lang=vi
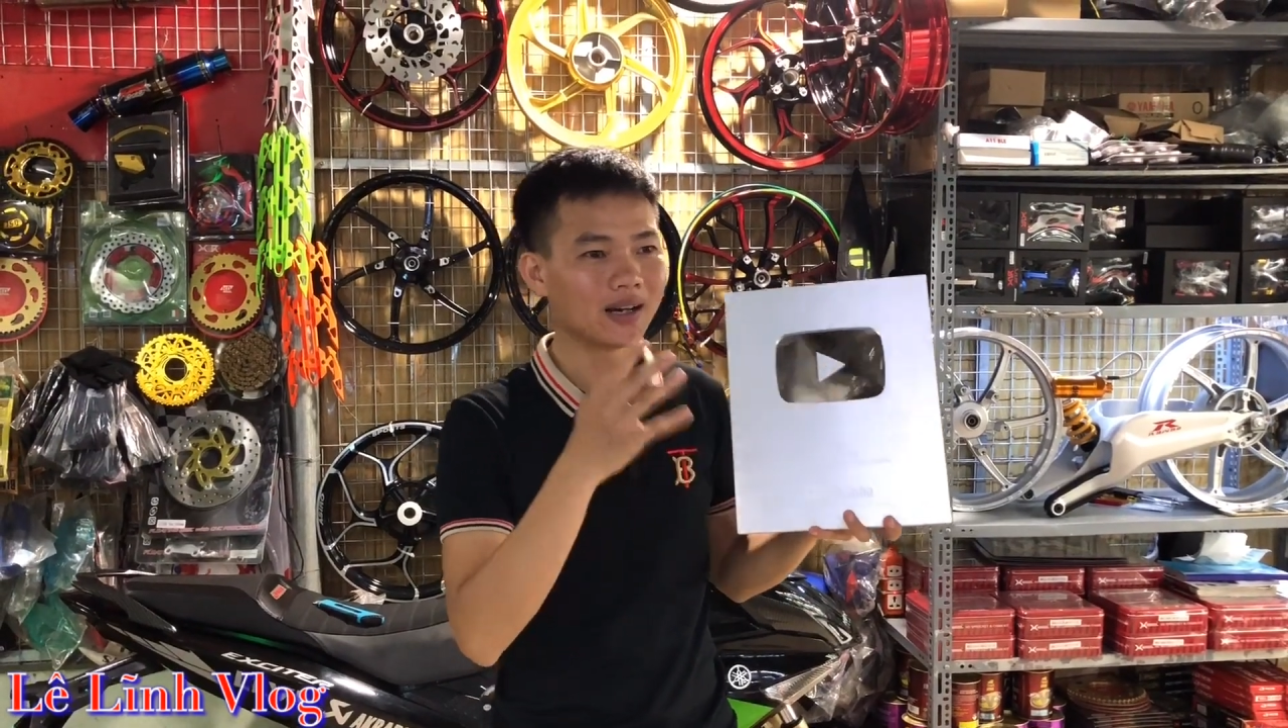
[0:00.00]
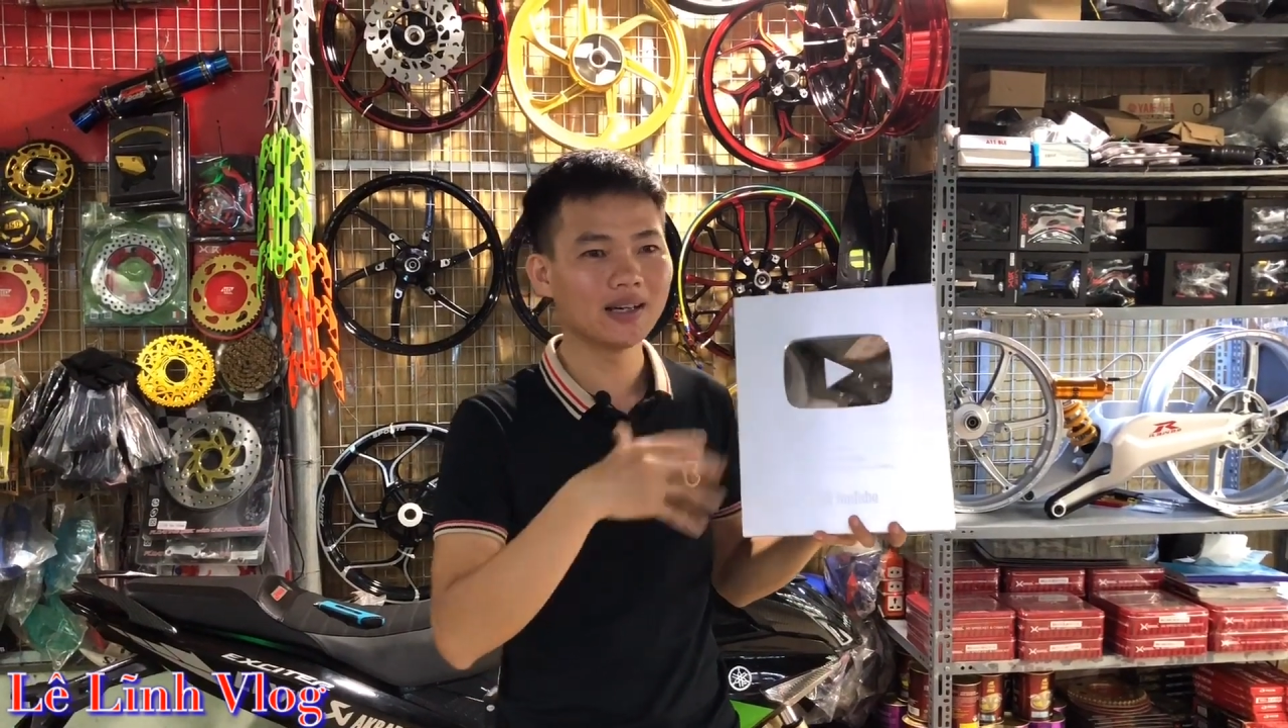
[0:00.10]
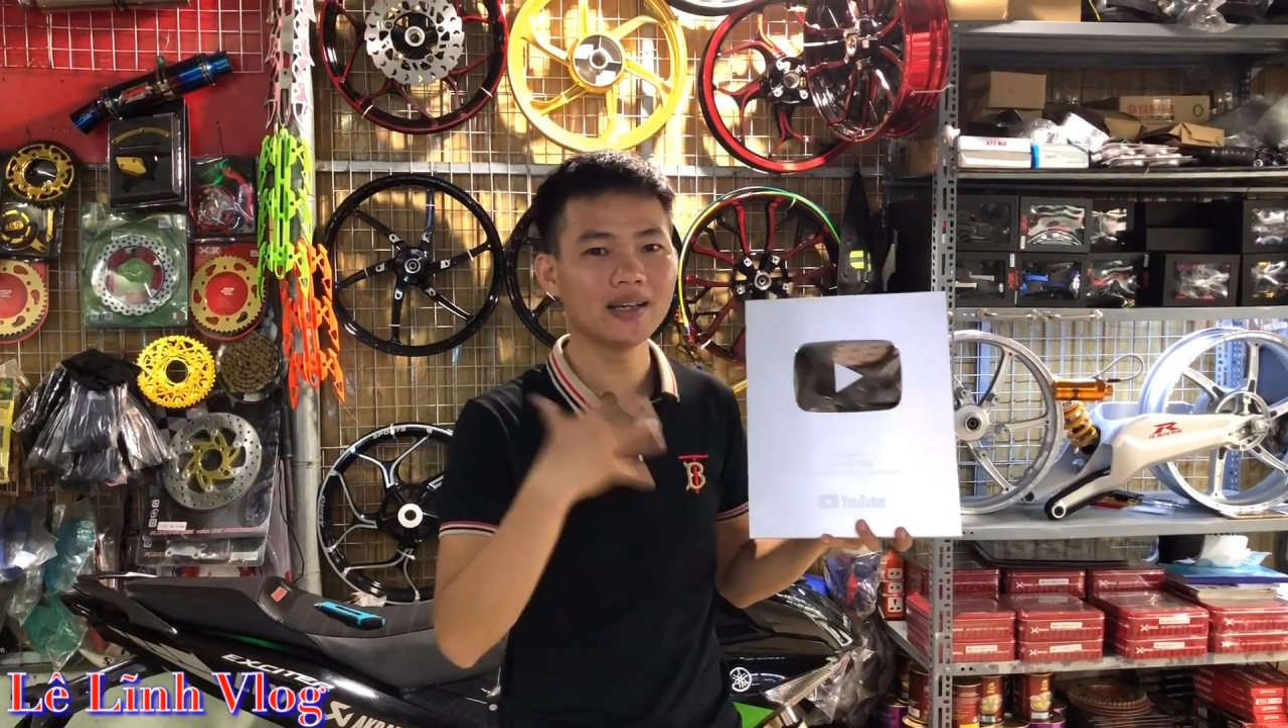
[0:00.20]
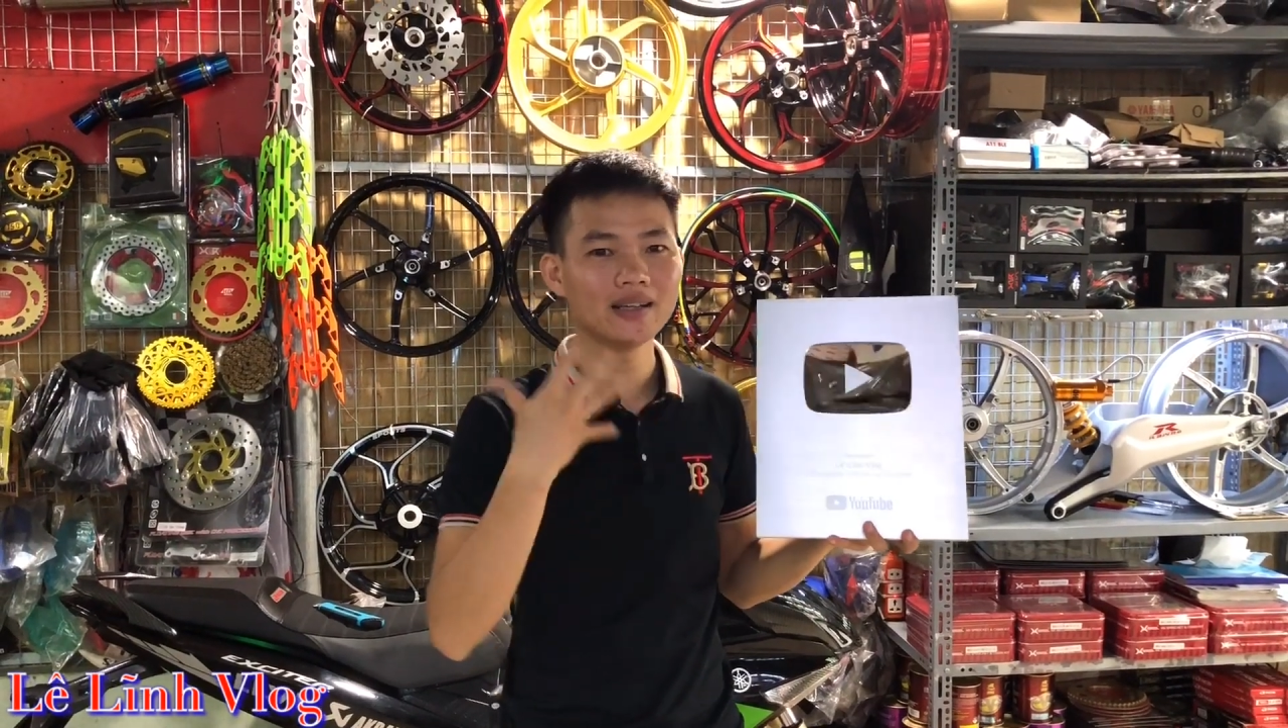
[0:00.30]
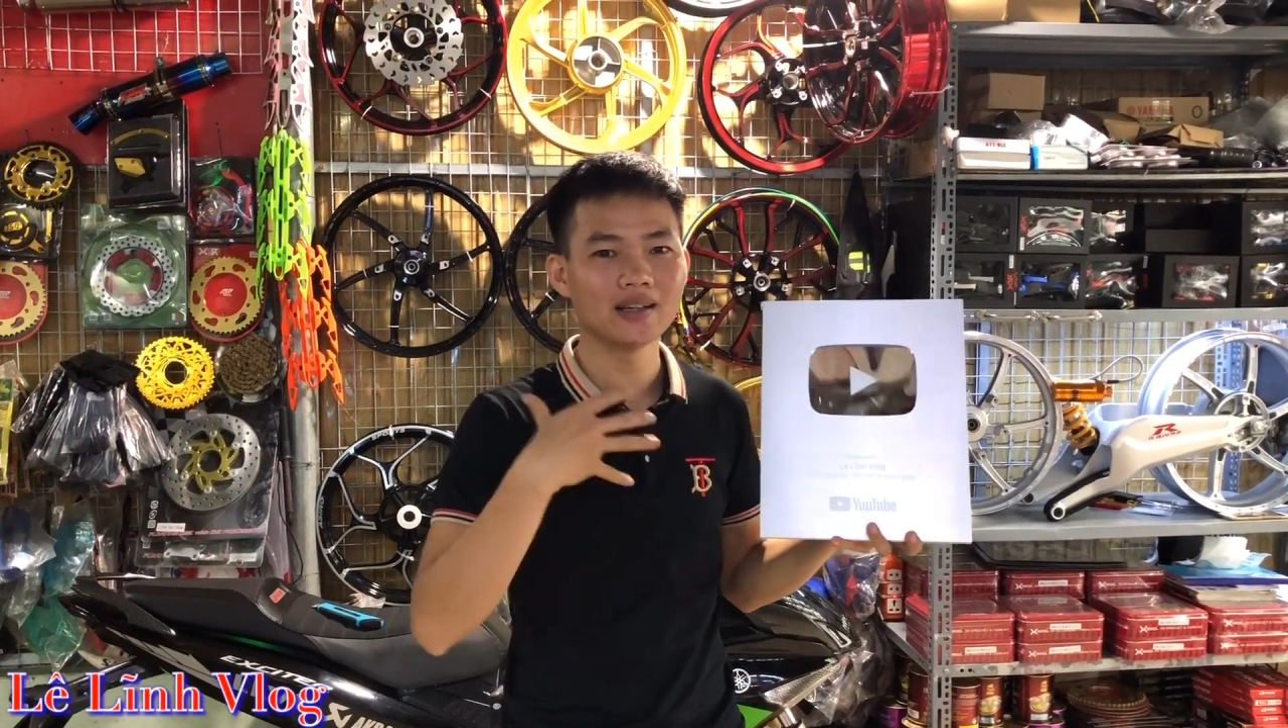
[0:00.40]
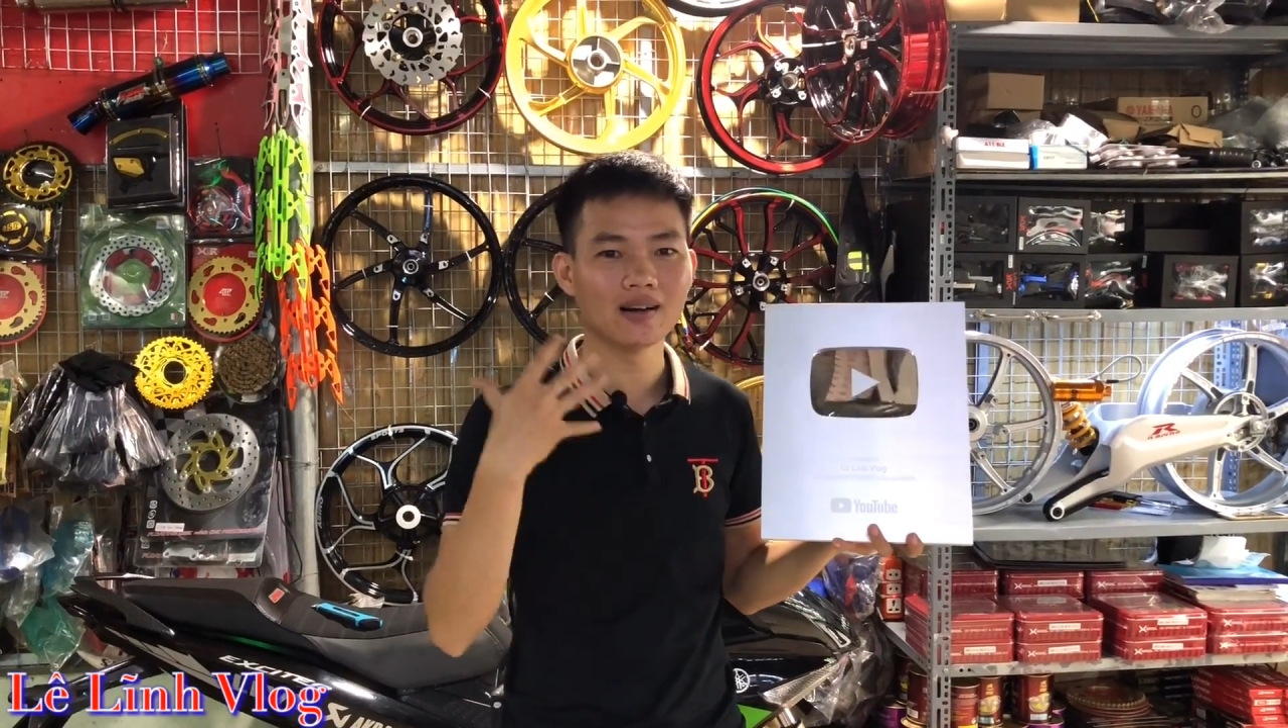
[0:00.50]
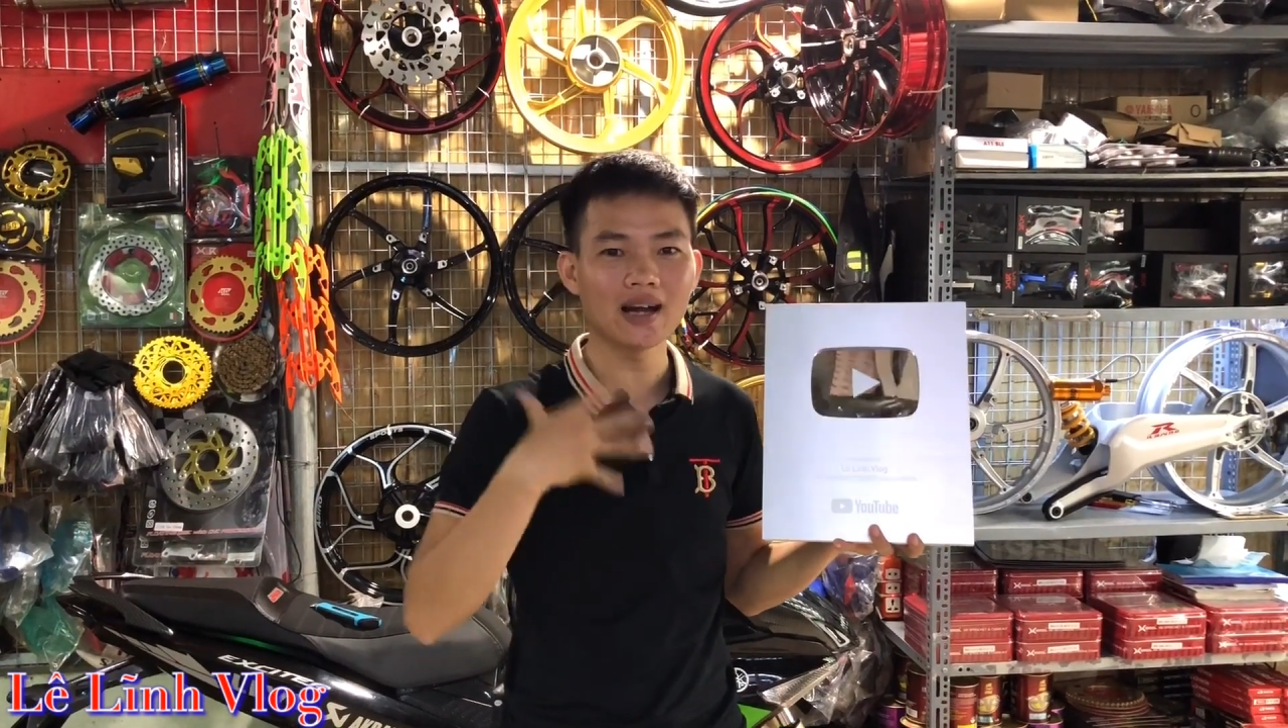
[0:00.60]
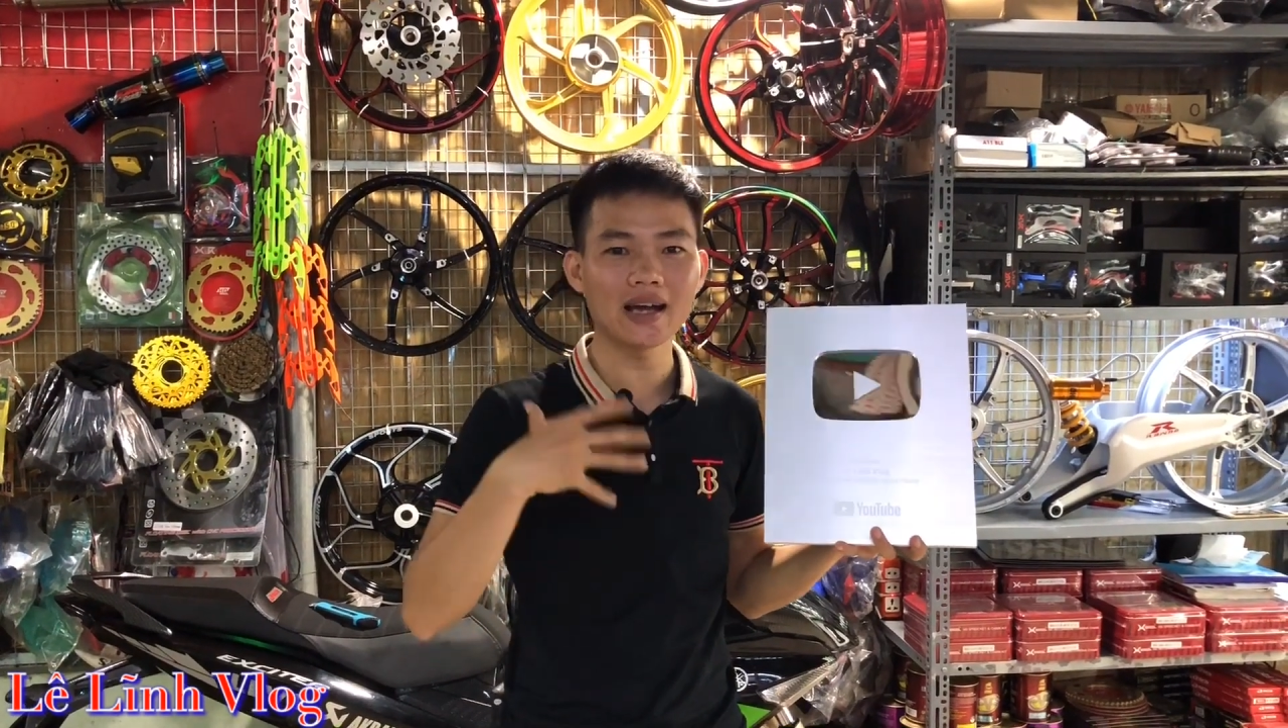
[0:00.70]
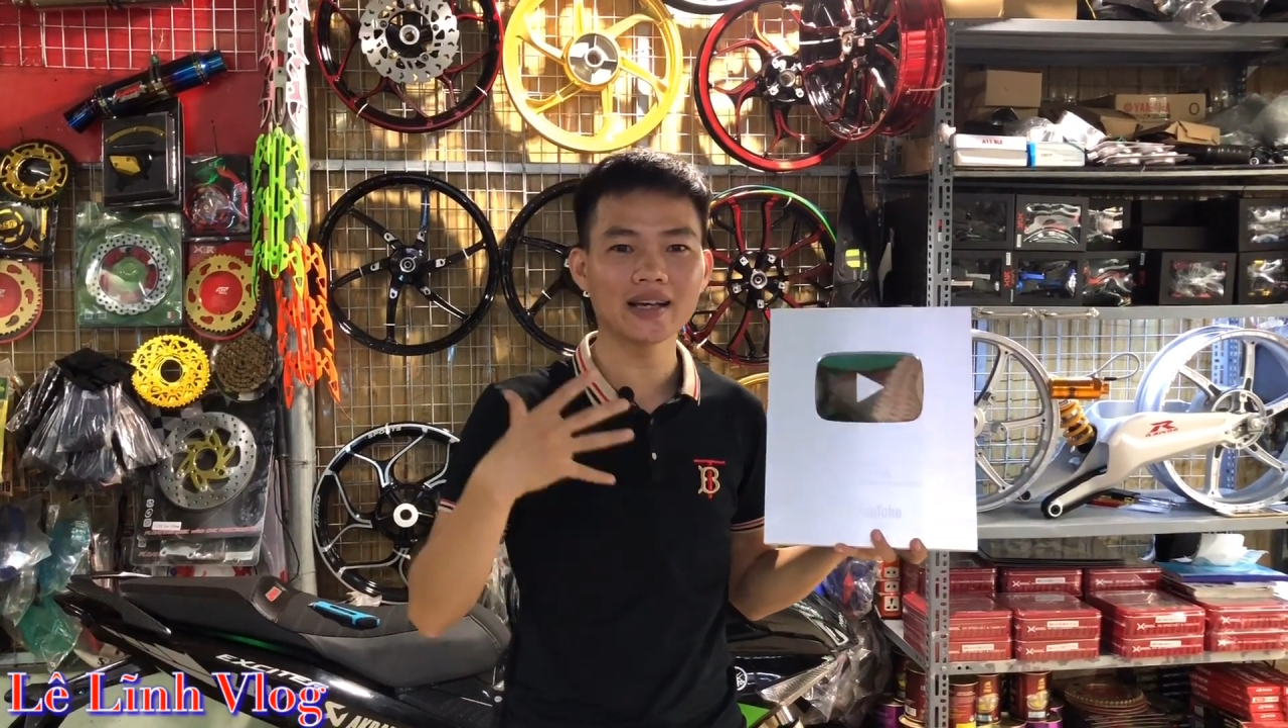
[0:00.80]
ghi nhớ lại